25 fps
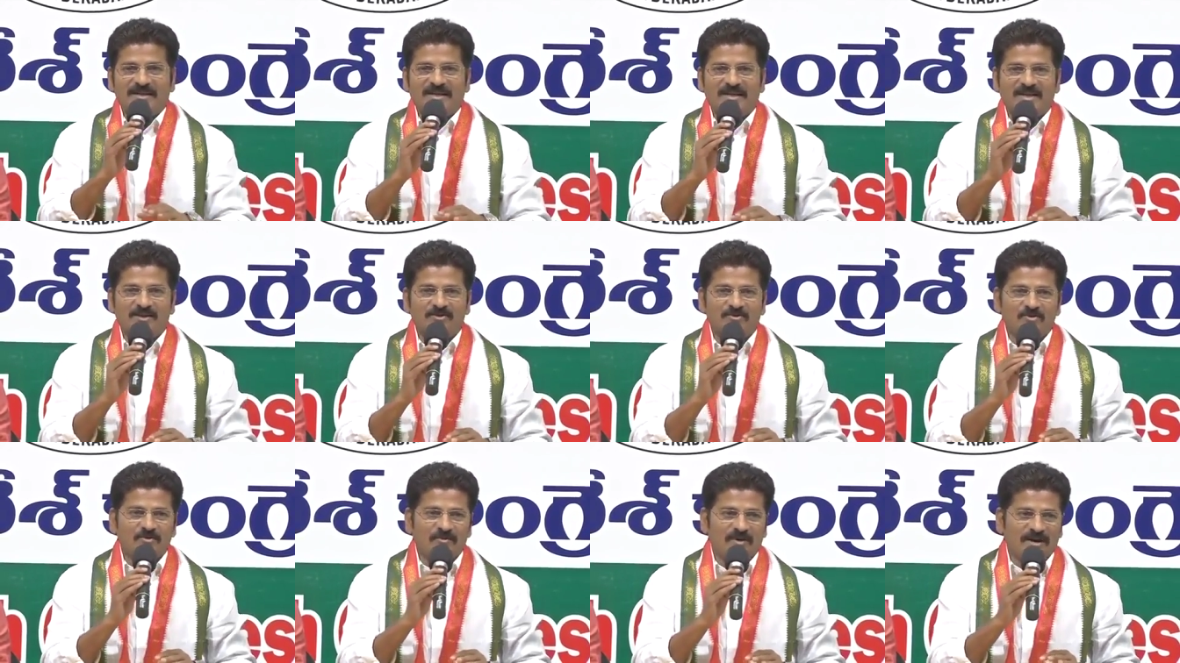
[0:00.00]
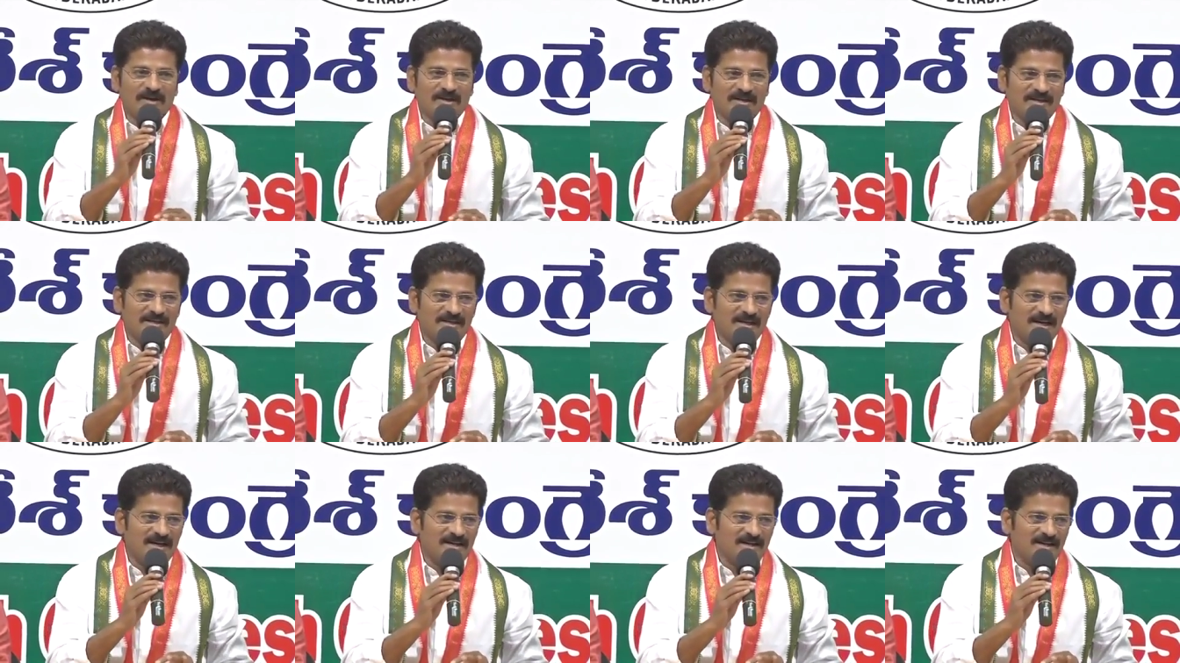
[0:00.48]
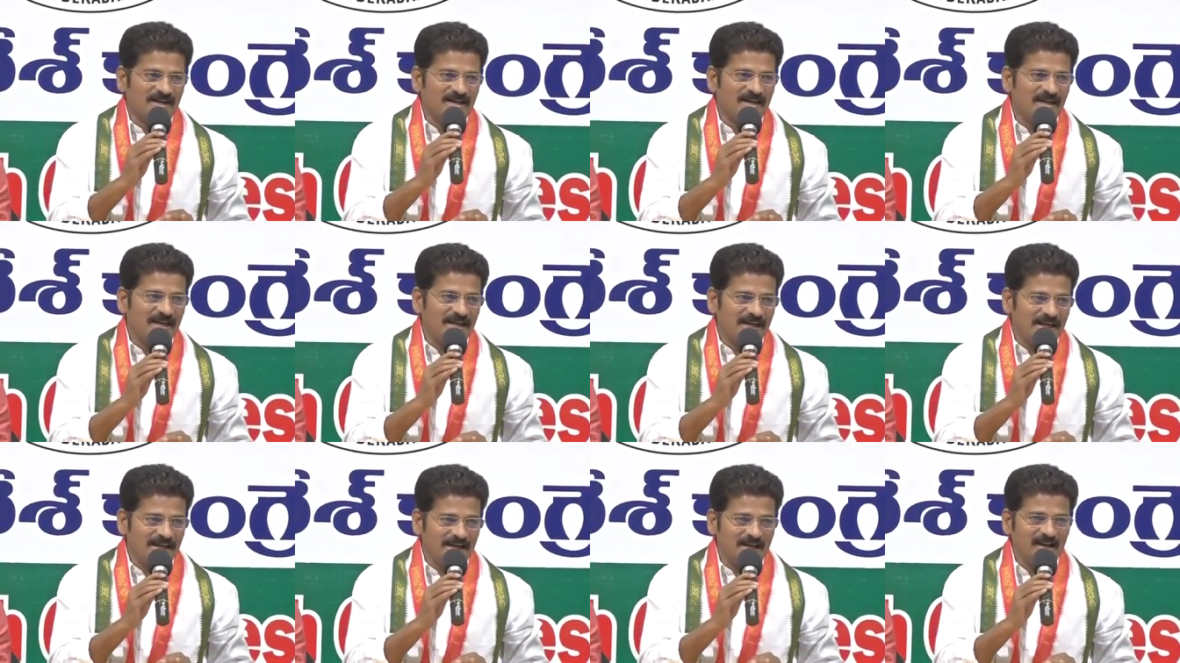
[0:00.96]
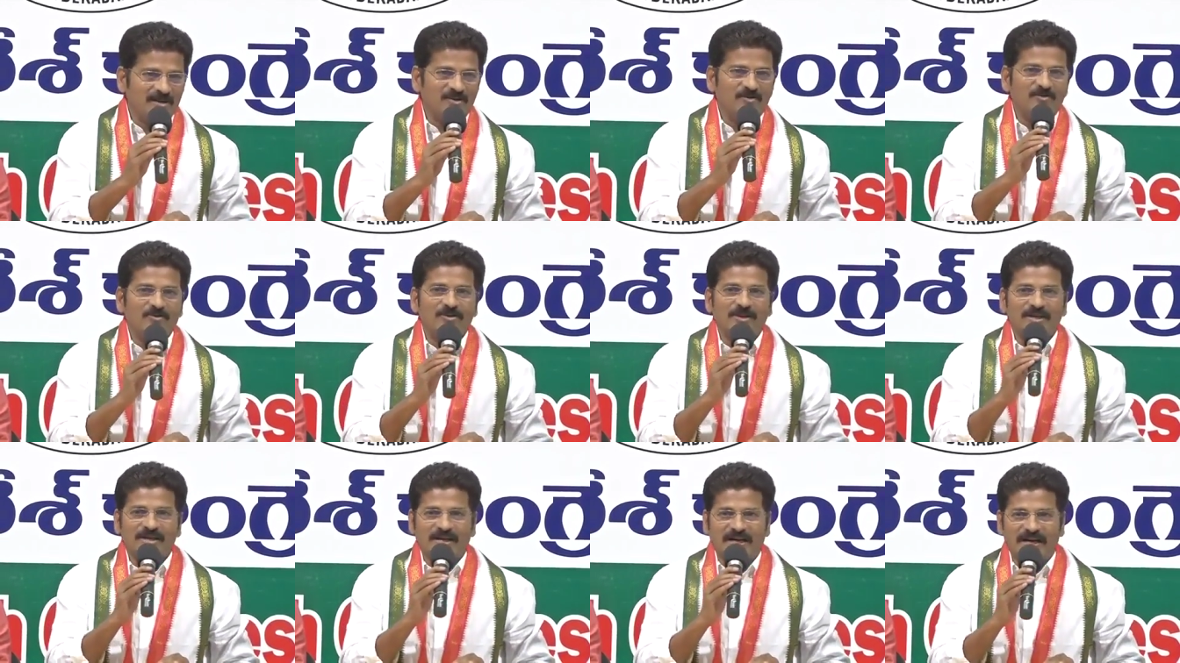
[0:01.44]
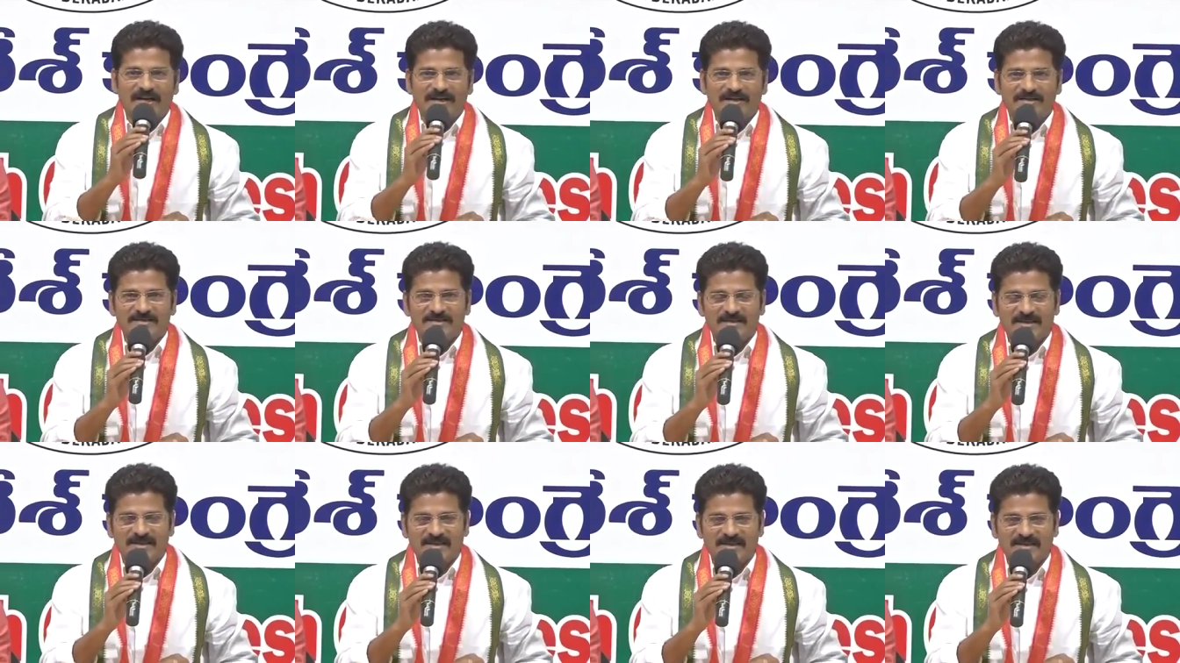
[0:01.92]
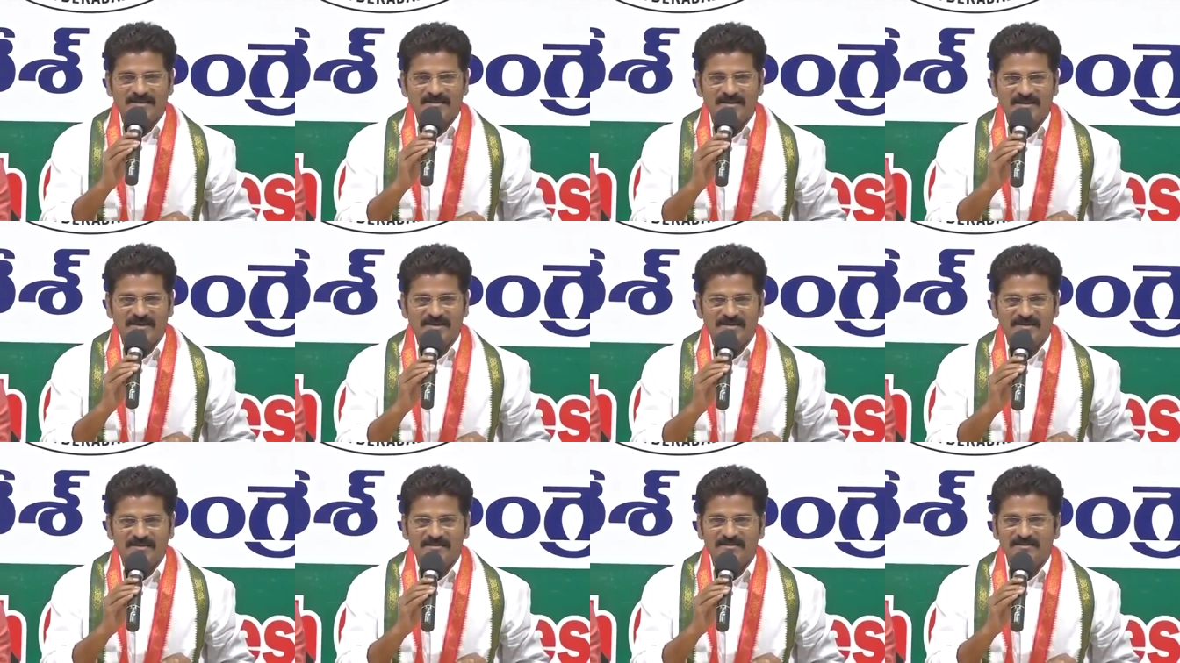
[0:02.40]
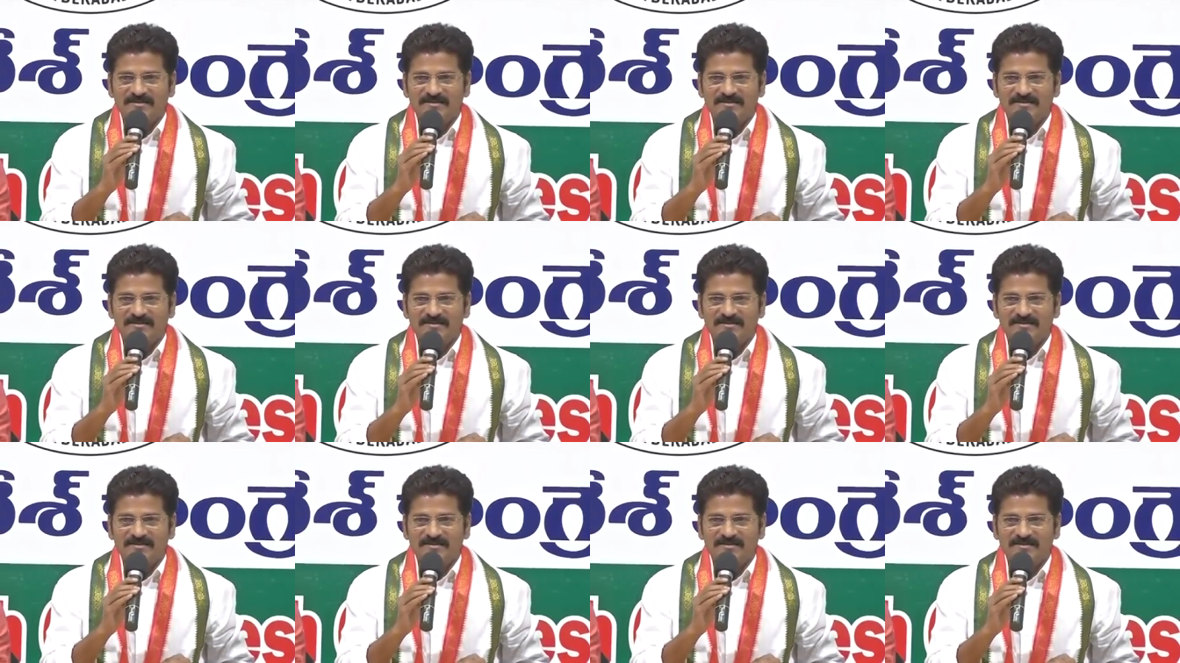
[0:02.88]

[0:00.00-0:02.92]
కిరణ్ కుమార్ రెడ్డి గారికి లేఖలు కూడా రాయడం జరిగింది